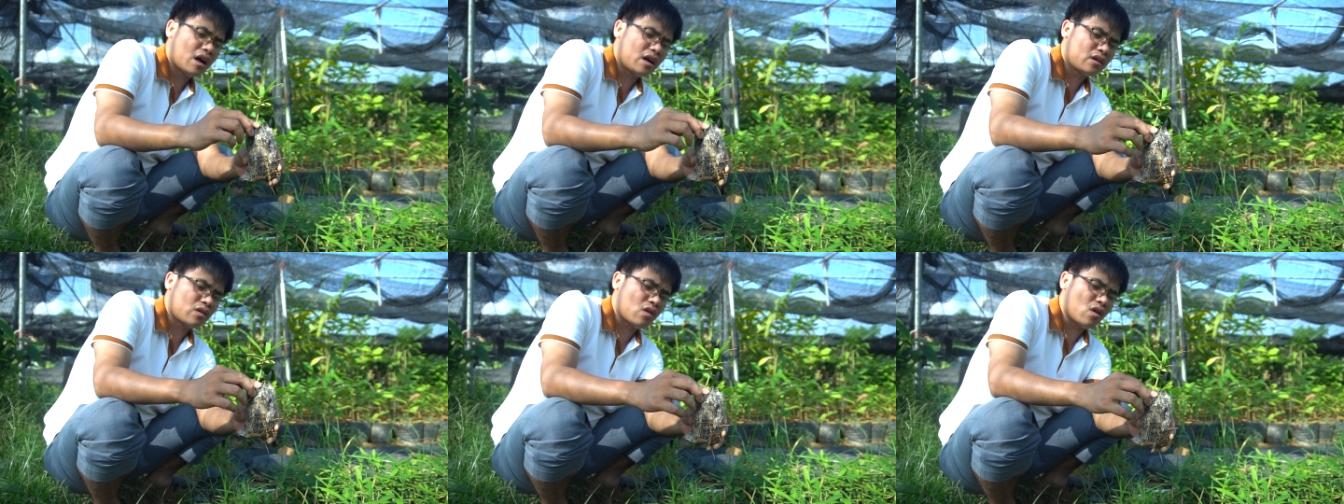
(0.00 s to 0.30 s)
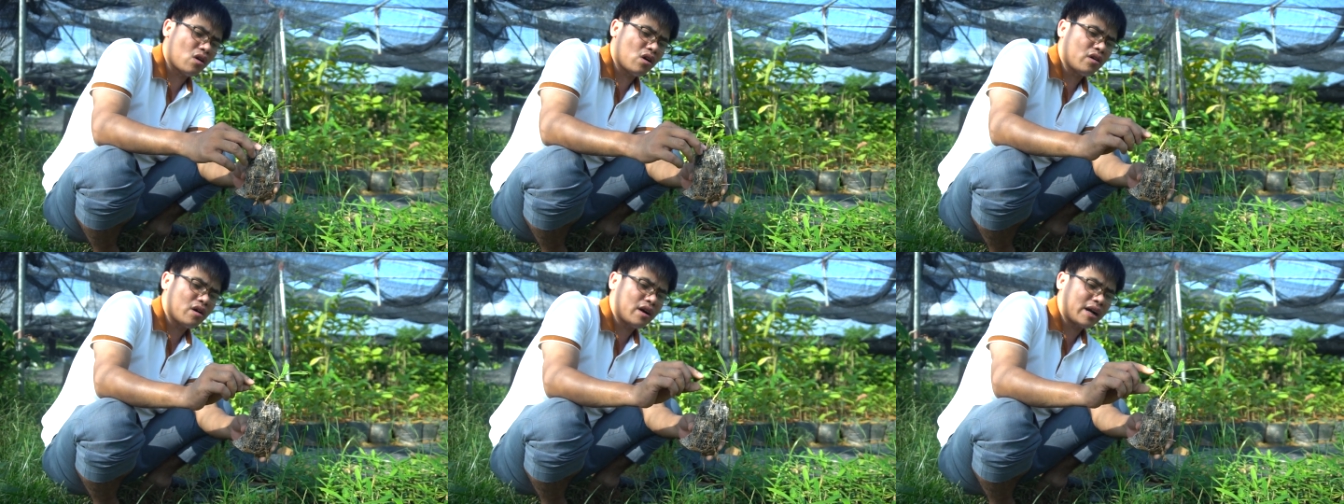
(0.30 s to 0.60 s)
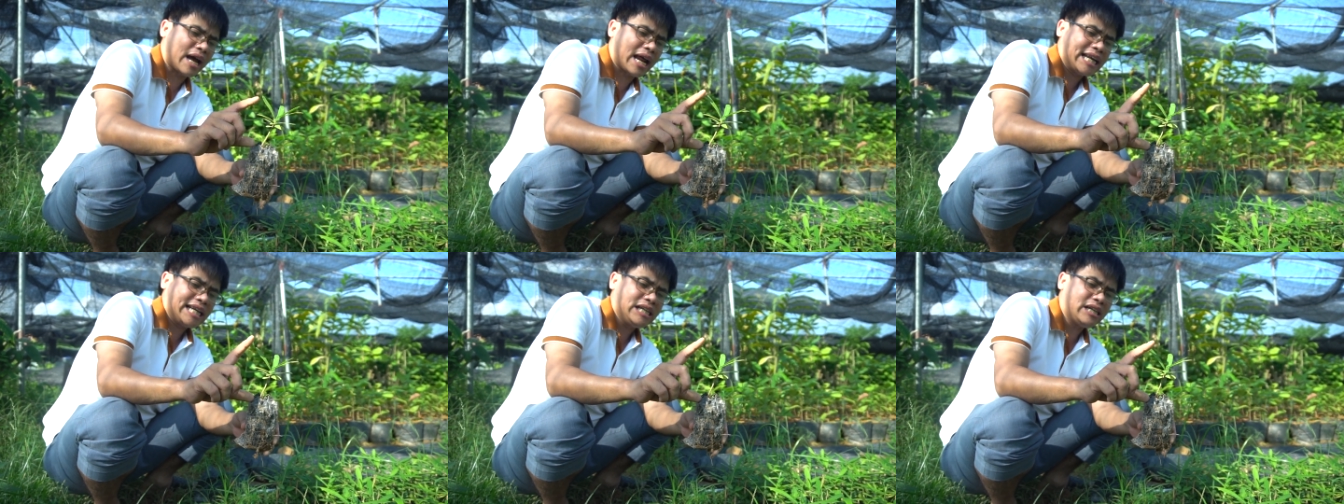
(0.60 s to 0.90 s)
nó
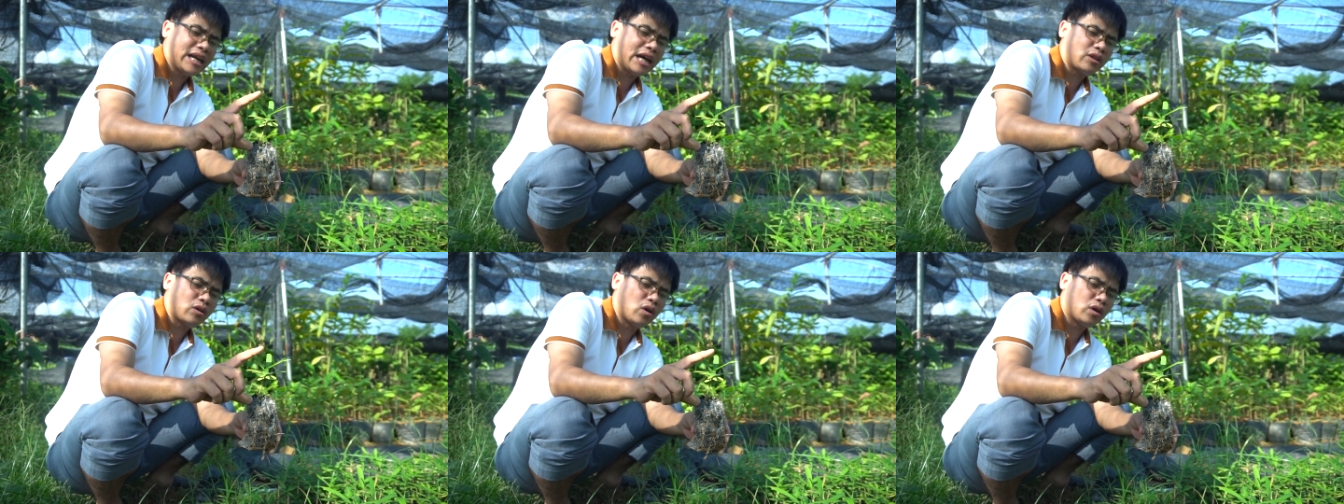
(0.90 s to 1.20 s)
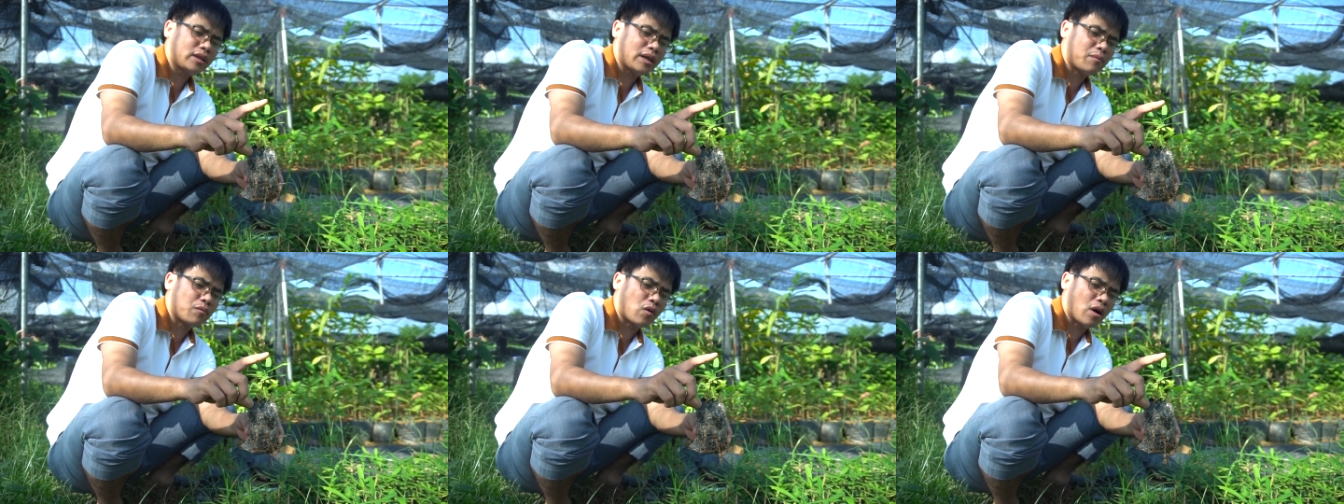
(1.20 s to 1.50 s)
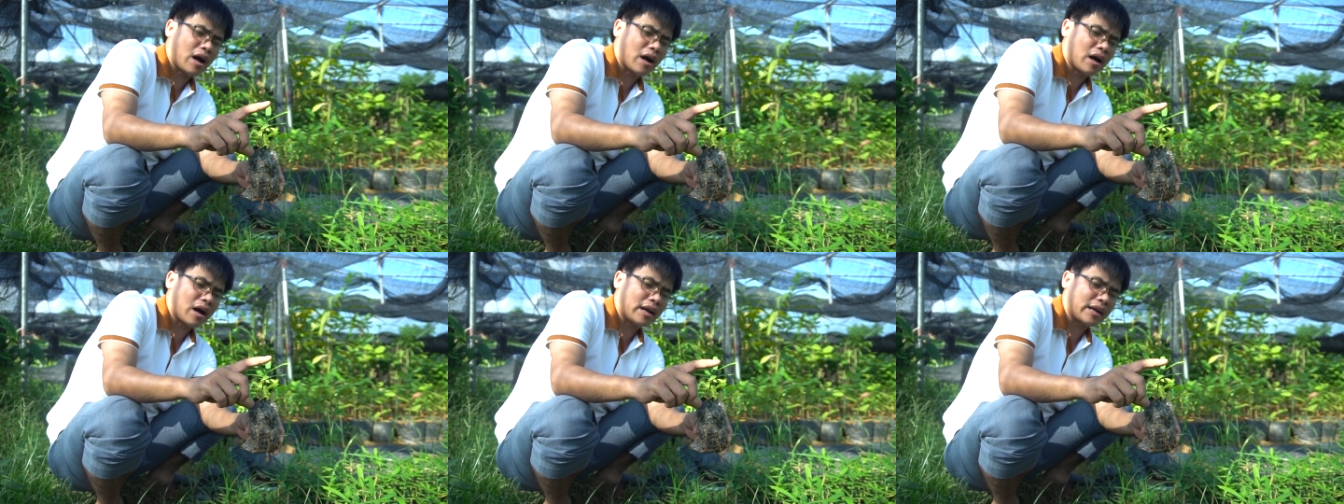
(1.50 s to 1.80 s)
ngắn như này thôi, tầm
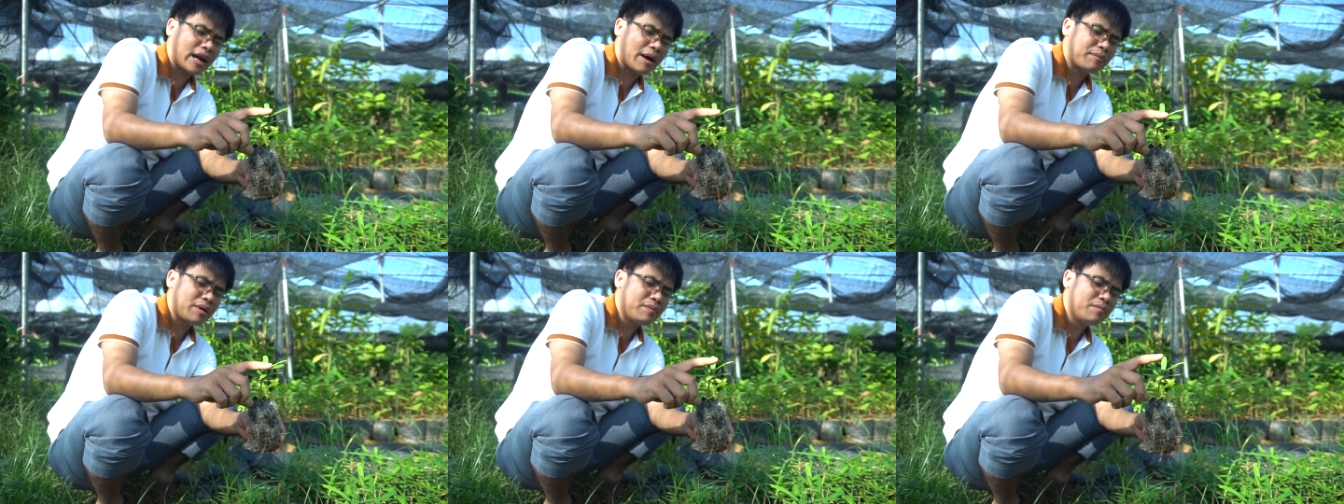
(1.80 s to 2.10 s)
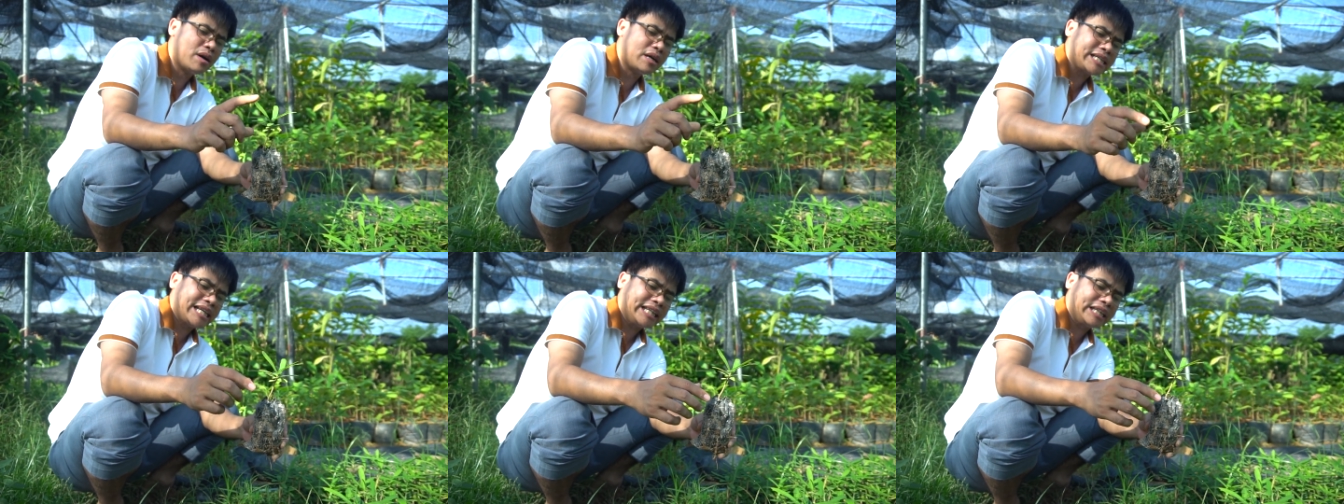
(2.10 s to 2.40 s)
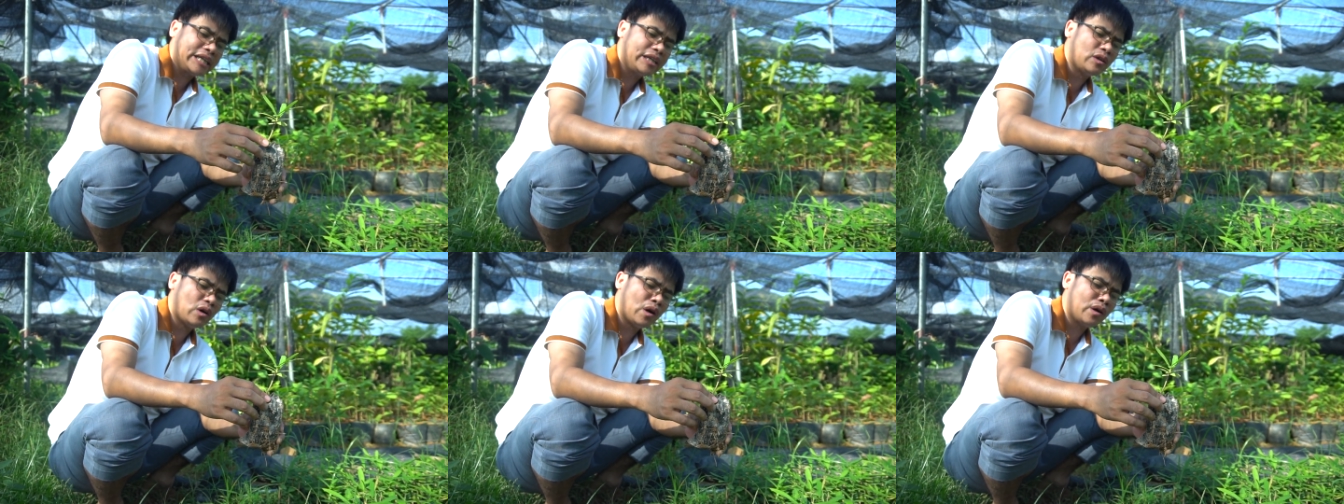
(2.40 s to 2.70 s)
khoảng 5 đến 10
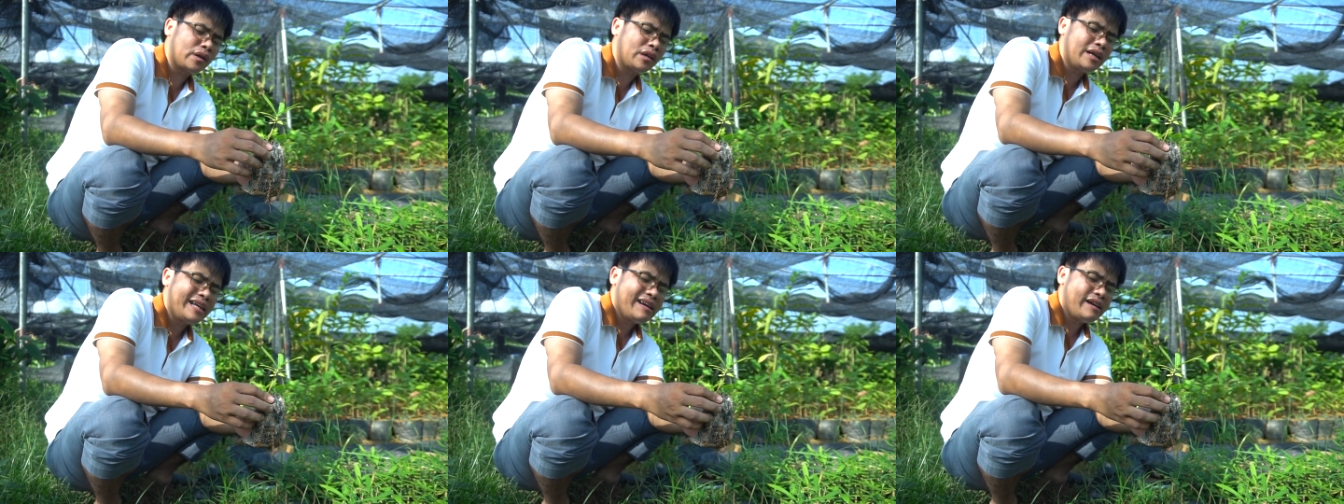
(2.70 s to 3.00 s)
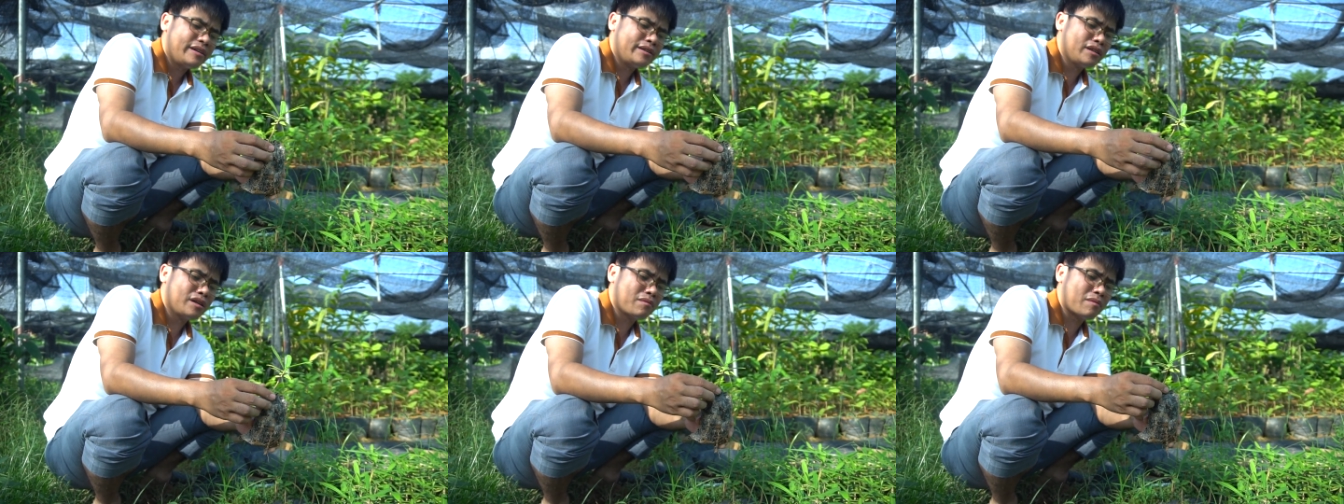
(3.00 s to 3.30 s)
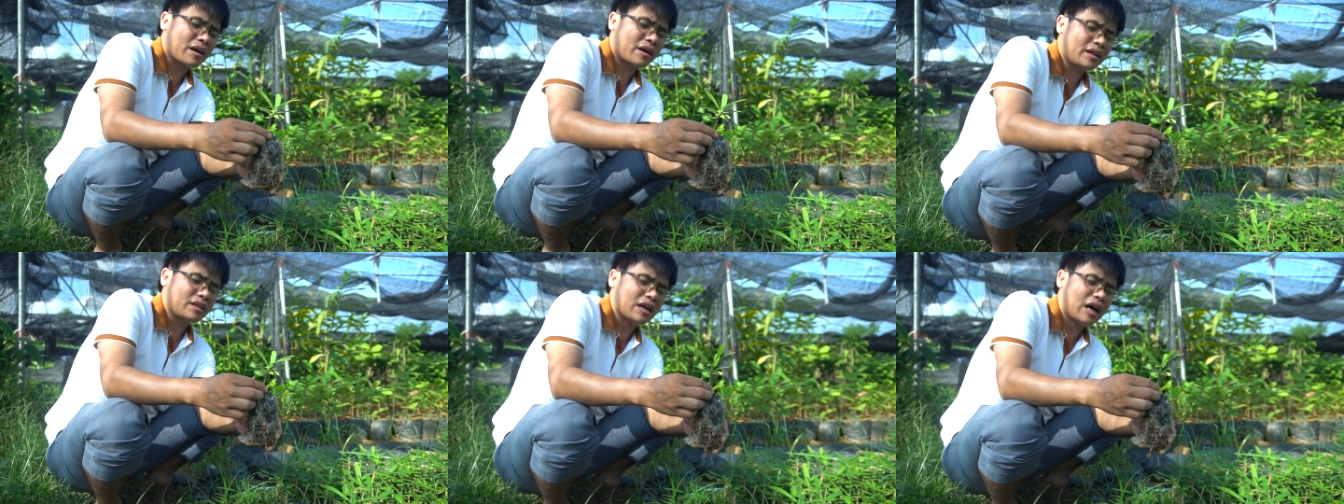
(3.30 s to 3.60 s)
cm thôi, nhưng
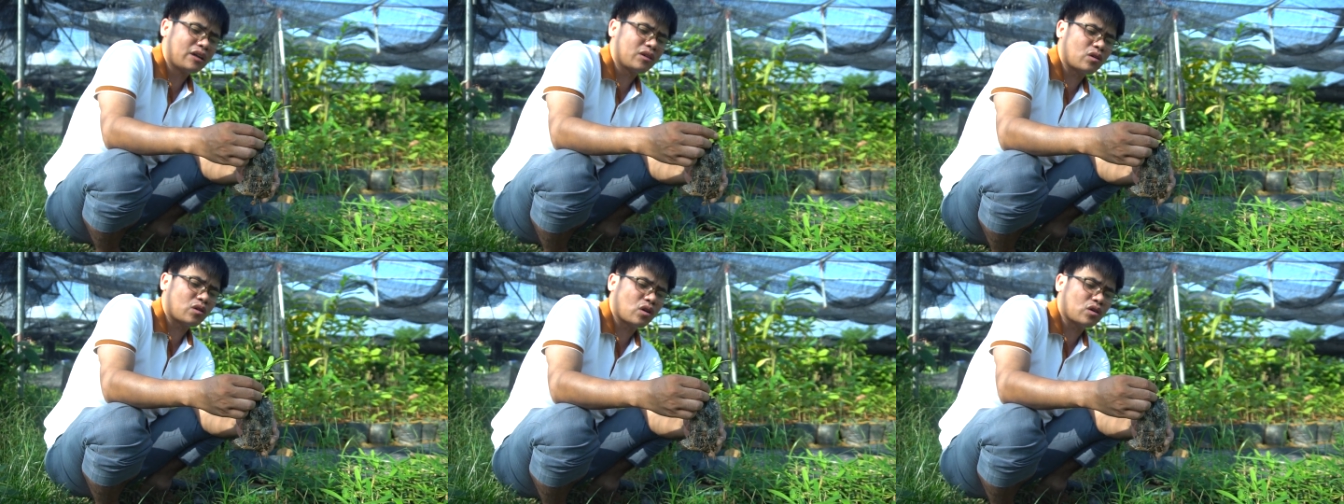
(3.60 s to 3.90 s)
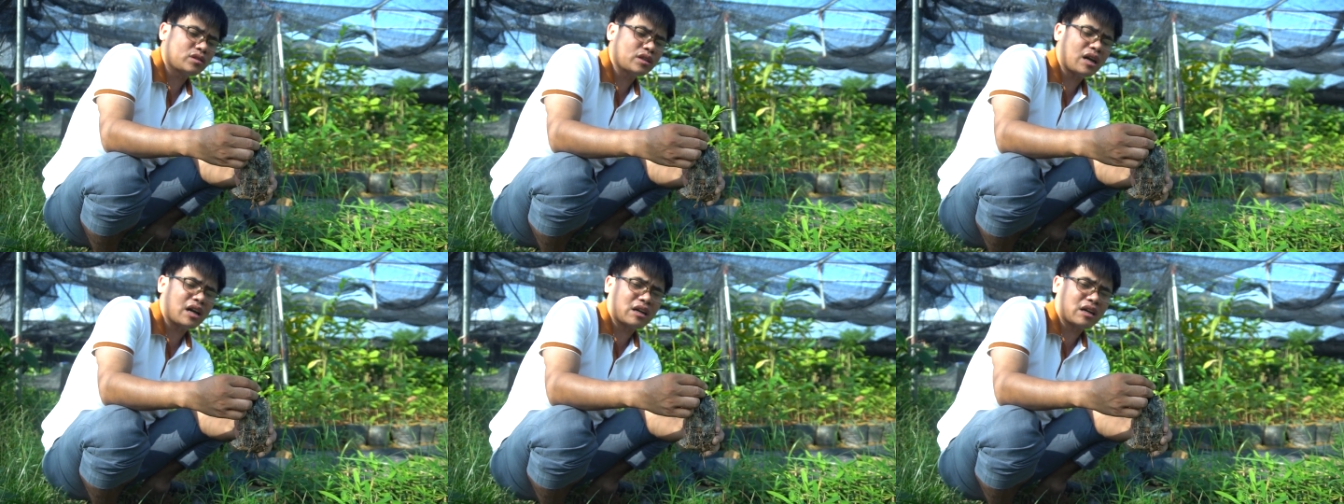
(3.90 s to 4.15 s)
mà cái thân của nó